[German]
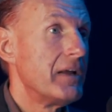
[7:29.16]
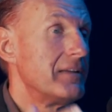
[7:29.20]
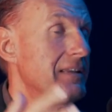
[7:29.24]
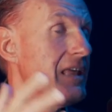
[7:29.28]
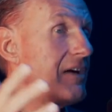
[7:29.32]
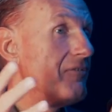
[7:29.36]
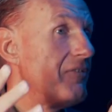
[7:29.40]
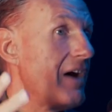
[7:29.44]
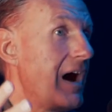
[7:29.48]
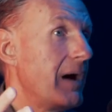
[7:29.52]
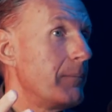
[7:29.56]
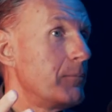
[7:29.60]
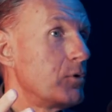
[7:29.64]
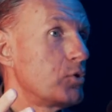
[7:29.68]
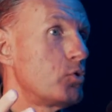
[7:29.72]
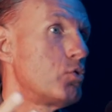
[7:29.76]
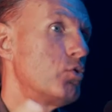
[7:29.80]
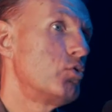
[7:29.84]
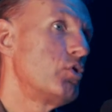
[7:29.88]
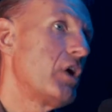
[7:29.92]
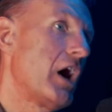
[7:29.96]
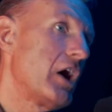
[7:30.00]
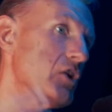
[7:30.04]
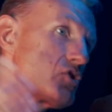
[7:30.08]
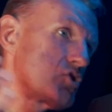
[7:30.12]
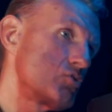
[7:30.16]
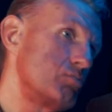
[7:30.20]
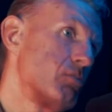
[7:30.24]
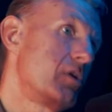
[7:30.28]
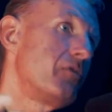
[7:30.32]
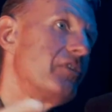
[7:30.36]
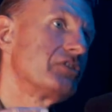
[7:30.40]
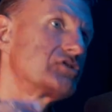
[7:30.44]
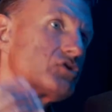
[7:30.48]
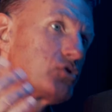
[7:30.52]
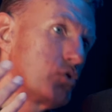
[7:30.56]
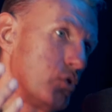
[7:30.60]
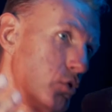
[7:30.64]
Der warme Kunde hat schon mal
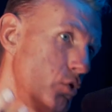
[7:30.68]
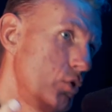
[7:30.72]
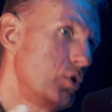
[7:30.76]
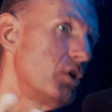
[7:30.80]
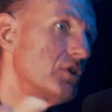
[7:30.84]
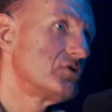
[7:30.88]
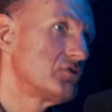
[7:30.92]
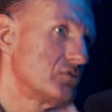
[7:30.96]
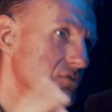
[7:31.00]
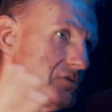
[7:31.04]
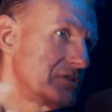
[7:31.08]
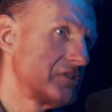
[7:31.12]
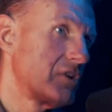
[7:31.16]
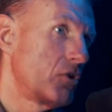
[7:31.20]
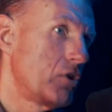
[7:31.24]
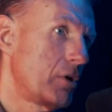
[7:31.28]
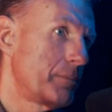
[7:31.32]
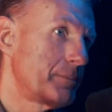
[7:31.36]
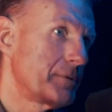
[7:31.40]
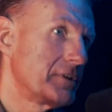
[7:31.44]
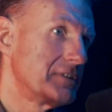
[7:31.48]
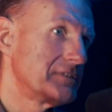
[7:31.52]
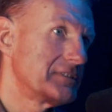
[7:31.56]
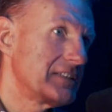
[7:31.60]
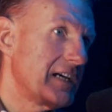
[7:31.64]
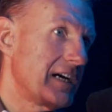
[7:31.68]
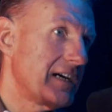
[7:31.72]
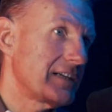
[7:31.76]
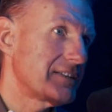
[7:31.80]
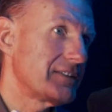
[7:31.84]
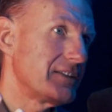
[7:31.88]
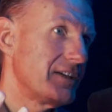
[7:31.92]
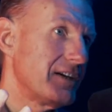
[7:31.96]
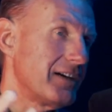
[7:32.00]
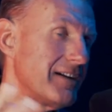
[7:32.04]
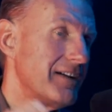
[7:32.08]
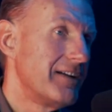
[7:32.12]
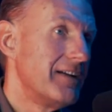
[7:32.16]
was gehört, so salopp gesagt,
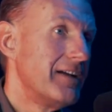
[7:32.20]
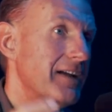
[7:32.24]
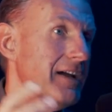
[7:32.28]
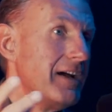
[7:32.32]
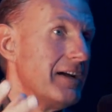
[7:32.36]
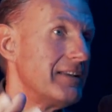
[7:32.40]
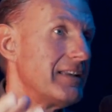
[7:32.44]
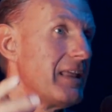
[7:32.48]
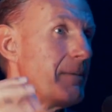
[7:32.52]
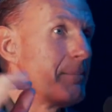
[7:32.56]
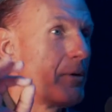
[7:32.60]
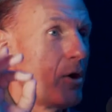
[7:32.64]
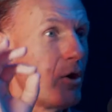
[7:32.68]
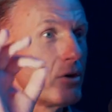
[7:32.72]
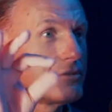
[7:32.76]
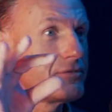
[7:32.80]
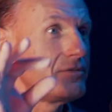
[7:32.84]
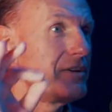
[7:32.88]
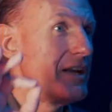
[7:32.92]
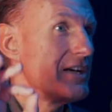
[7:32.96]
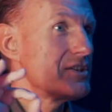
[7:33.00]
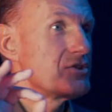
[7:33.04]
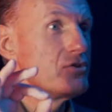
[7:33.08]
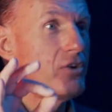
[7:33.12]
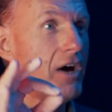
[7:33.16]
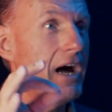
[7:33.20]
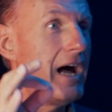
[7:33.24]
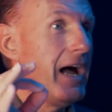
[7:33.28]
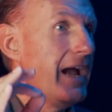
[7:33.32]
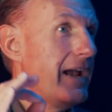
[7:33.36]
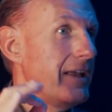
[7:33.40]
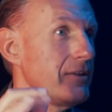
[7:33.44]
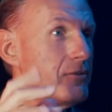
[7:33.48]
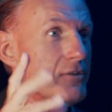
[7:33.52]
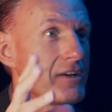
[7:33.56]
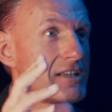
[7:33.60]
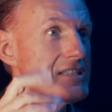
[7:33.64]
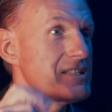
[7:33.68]
ja. Mhm. Der braucht vielleicht noch
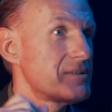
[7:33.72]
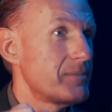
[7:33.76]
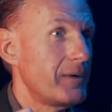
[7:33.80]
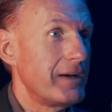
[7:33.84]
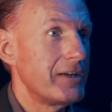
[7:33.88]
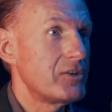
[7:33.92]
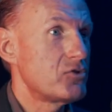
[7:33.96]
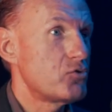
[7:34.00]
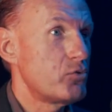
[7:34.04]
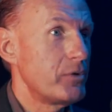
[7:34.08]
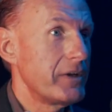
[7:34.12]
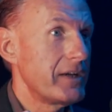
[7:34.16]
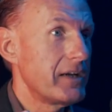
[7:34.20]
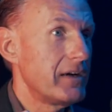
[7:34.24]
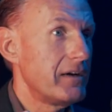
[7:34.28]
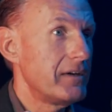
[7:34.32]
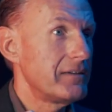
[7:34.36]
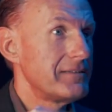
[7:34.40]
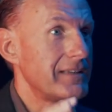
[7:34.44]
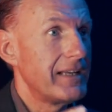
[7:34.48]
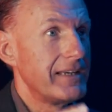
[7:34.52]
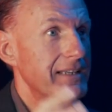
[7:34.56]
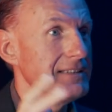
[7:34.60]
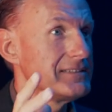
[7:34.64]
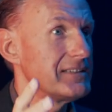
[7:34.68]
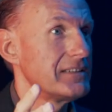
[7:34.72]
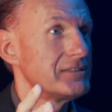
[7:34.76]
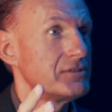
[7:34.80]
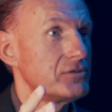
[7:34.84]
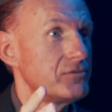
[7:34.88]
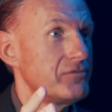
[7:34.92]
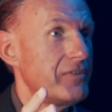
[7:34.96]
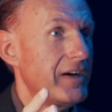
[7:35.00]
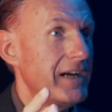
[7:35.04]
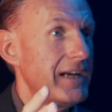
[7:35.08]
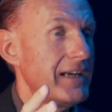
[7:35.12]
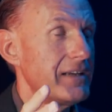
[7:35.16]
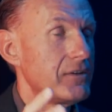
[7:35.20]
ein oder zwei Trigger, dann ist er
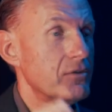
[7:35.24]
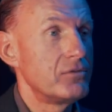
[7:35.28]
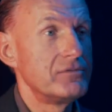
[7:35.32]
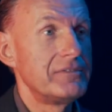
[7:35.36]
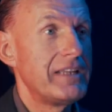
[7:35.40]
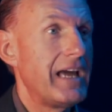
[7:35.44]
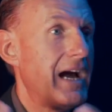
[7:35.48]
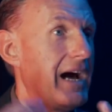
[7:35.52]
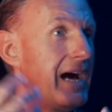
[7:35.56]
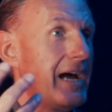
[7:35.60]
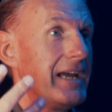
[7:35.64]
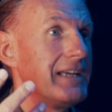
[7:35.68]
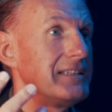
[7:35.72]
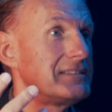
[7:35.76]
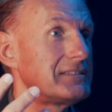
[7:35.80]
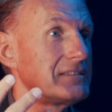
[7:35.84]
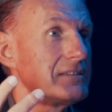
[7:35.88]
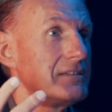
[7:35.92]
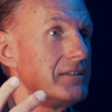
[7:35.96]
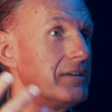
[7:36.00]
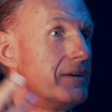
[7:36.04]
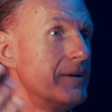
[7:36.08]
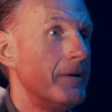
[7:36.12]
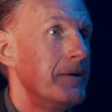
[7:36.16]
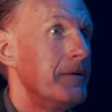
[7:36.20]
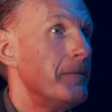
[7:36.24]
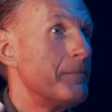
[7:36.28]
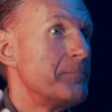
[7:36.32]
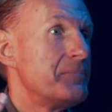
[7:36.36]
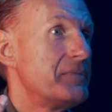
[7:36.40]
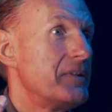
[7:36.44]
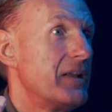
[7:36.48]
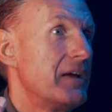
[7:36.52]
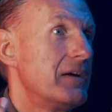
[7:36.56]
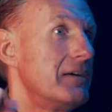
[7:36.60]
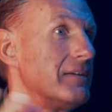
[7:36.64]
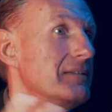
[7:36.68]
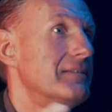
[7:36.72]
so weit und der heiße,
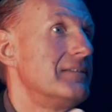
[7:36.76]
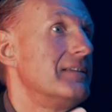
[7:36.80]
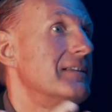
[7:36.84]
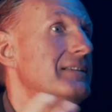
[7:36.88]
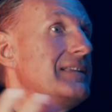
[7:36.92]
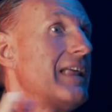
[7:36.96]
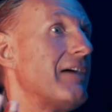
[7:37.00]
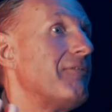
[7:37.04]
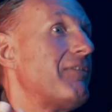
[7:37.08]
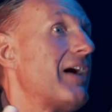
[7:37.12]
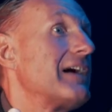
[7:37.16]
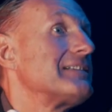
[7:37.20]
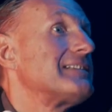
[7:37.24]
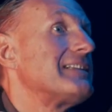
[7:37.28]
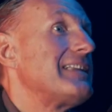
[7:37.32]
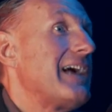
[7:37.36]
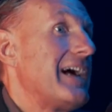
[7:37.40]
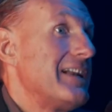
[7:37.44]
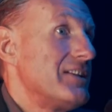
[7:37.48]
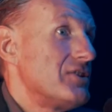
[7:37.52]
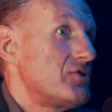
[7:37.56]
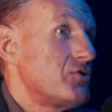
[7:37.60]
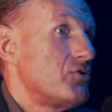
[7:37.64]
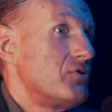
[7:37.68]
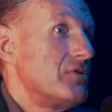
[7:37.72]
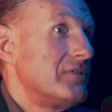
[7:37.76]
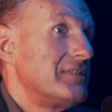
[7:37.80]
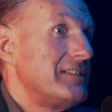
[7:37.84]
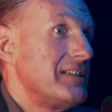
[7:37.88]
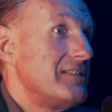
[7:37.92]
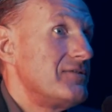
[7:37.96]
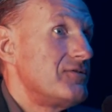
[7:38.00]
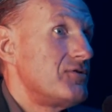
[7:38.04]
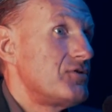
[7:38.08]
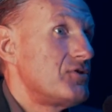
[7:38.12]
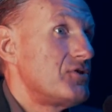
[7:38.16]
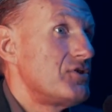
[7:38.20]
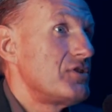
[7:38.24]
äh, der wartet eigentlich schon
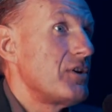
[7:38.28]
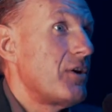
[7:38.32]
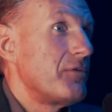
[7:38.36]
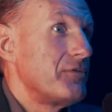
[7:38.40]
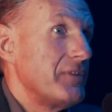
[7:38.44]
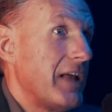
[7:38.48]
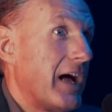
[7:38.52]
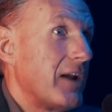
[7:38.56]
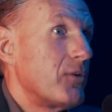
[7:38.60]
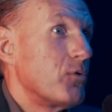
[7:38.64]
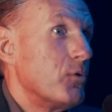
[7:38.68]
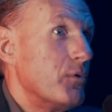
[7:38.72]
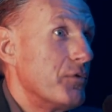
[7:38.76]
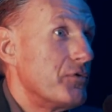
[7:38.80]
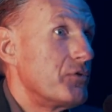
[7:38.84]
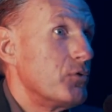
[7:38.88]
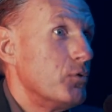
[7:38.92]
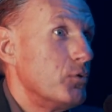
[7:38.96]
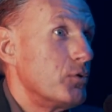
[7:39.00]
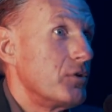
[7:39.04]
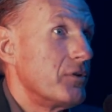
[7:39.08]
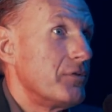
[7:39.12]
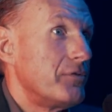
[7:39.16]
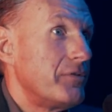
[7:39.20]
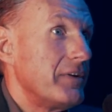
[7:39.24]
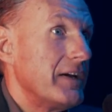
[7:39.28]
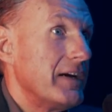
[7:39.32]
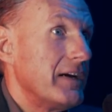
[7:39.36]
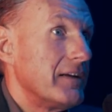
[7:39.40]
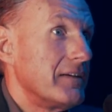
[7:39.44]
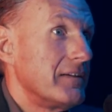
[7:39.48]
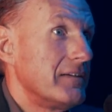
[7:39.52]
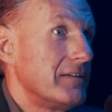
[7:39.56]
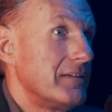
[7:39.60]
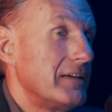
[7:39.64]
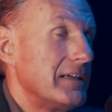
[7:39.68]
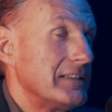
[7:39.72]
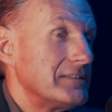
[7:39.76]
sehnsüchtig auf einen Anruf so ungefähr,
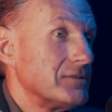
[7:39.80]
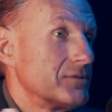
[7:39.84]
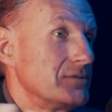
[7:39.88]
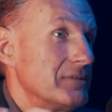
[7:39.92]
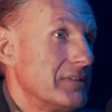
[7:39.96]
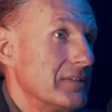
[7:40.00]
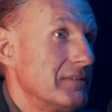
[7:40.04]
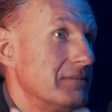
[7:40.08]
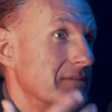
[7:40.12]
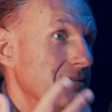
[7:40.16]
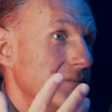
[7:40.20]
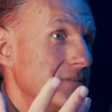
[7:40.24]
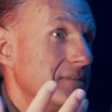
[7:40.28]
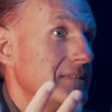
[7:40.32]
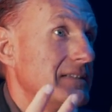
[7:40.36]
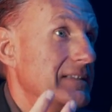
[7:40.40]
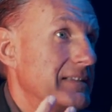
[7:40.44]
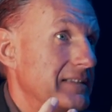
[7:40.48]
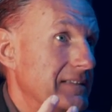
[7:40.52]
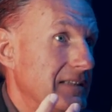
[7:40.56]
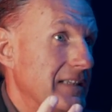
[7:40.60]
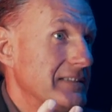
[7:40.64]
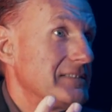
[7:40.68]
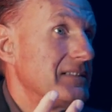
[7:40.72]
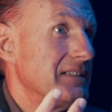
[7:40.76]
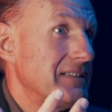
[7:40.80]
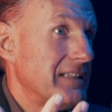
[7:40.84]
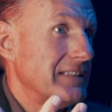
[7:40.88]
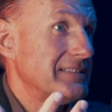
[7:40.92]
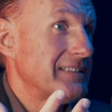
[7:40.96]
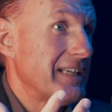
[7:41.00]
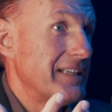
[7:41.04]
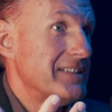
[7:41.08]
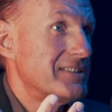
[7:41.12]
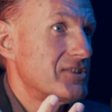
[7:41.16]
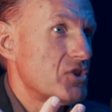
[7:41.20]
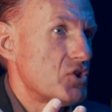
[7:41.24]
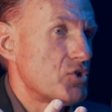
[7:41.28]
ne? Also, dass er, dass
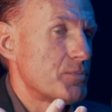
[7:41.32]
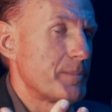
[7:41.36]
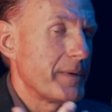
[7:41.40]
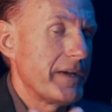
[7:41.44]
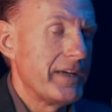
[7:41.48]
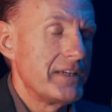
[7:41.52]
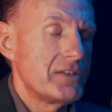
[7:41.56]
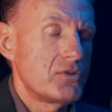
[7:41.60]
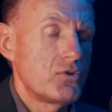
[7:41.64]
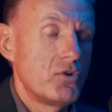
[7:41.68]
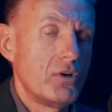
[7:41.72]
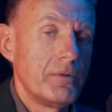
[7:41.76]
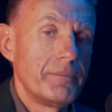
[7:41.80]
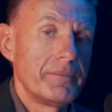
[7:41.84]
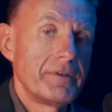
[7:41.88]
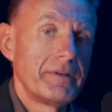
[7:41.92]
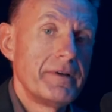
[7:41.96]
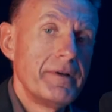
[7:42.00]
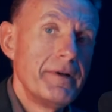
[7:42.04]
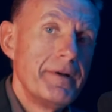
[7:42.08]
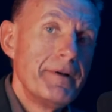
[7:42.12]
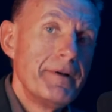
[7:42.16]
er ins Gespräch kommt.